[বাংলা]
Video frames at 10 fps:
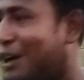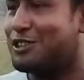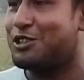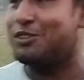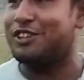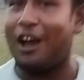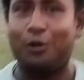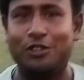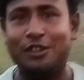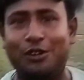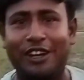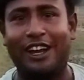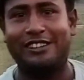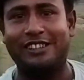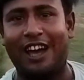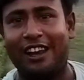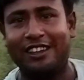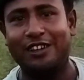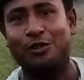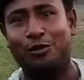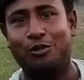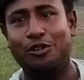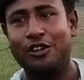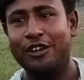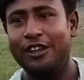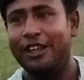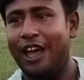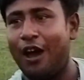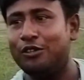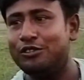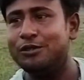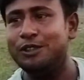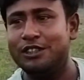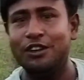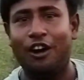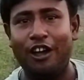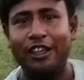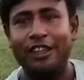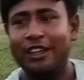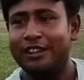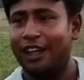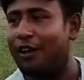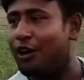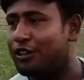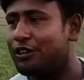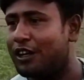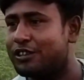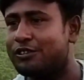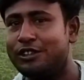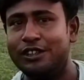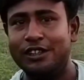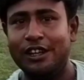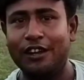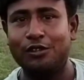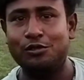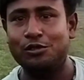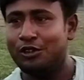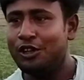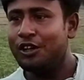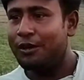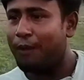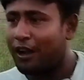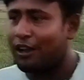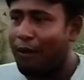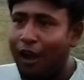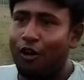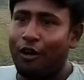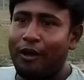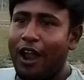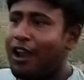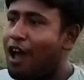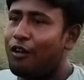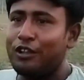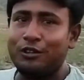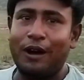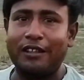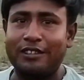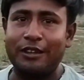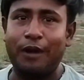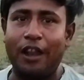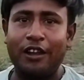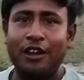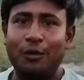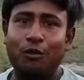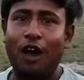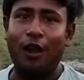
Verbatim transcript: দেখতেই তো পাচ্ছ যা ক্ষতি হয়ে গেছে আর কি করব এখন যদি বৃষ্টি হয় তাহলে হয়তো আশা করি একটু পাটটা ভালো হবে আর না হলে তো বাস এবার